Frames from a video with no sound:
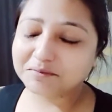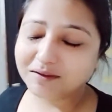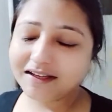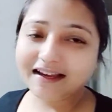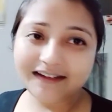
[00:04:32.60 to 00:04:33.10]

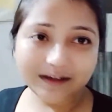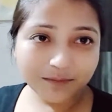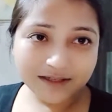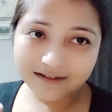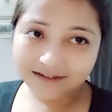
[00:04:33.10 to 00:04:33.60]
মানে এটা
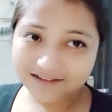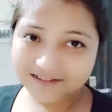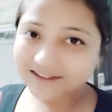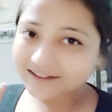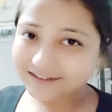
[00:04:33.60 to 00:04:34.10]
আমার
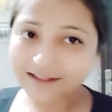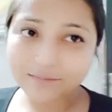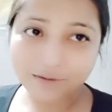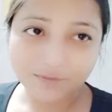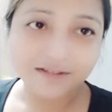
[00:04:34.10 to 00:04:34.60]
থার্ড টাইম
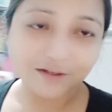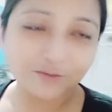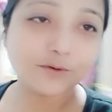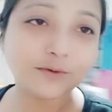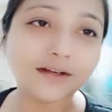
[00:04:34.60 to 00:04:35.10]
আমি
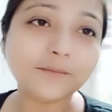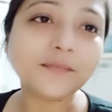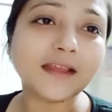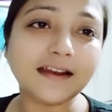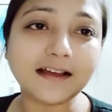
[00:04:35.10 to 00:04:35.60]
ট্যাটু করলাম
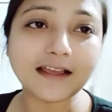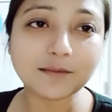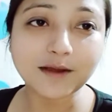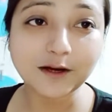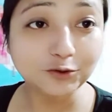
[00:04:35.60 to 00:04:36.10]
এর আগে
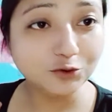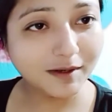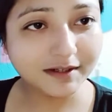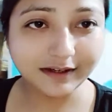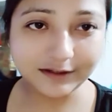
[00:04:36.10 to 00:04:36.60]
আমি আরও
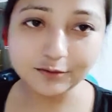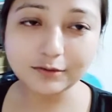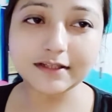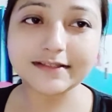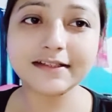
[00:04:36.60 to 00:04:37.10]
দুবার ট্যাটু
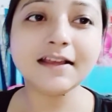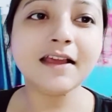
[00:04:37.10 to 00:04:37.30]
করেছি